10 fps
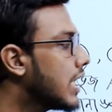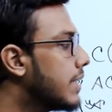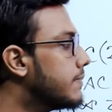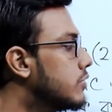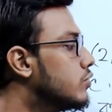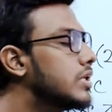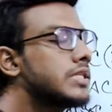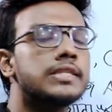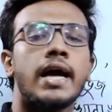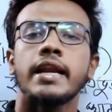এ বিন্দুর
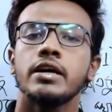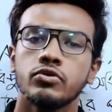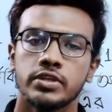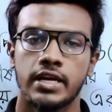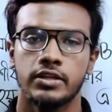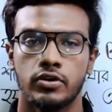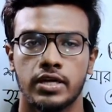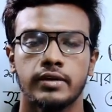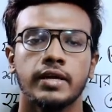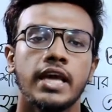স্থানাঙ্ক জানা
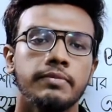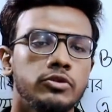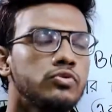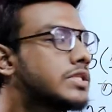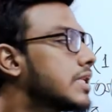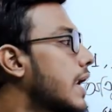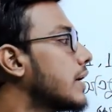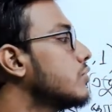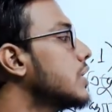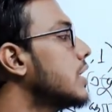দরকার এ বিন্দুর
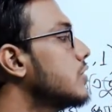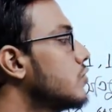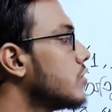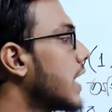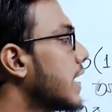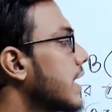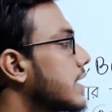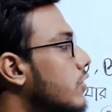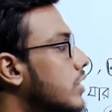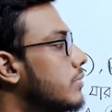স্থানাঙ্ক জানার জন্য দেখেন
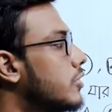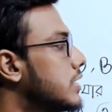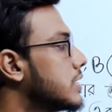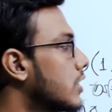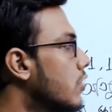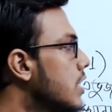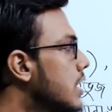একটা কথা বলে দিছিল